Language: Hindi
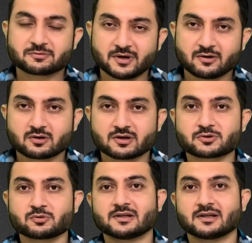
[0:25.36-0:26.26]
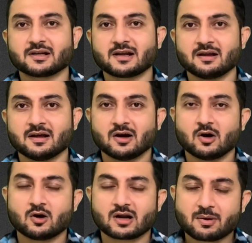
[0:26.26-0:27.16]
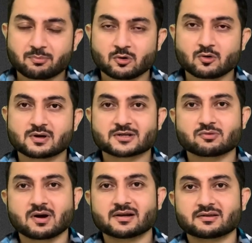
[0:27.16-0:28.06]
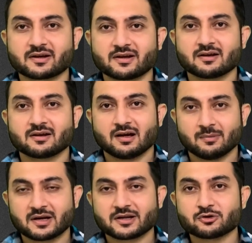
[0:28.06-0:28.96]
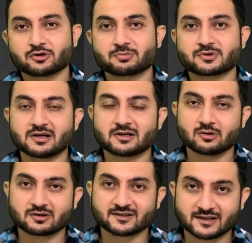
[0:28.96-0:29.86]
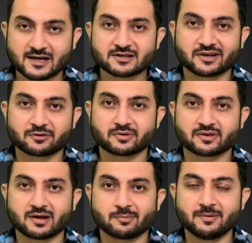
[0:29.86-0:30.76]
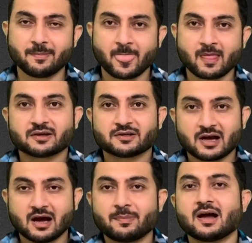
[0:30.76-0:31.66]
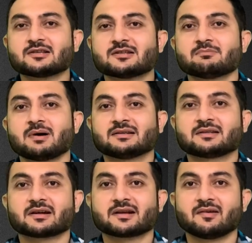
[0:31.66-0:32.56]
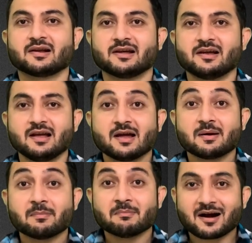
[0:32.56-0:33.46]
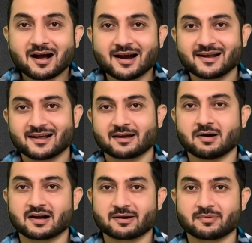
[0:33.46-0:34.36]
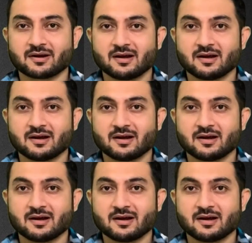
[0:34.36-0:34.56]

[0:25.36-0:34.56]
मैं डॉक्टर सुहेल दलाल और आप लोगों का स्वागत है हमारे YouTube चैनल डॉक्टर दलाल सायुर्वेदा में यहाँ पे आज हम बात करने वाले हैं मखाने के बारे में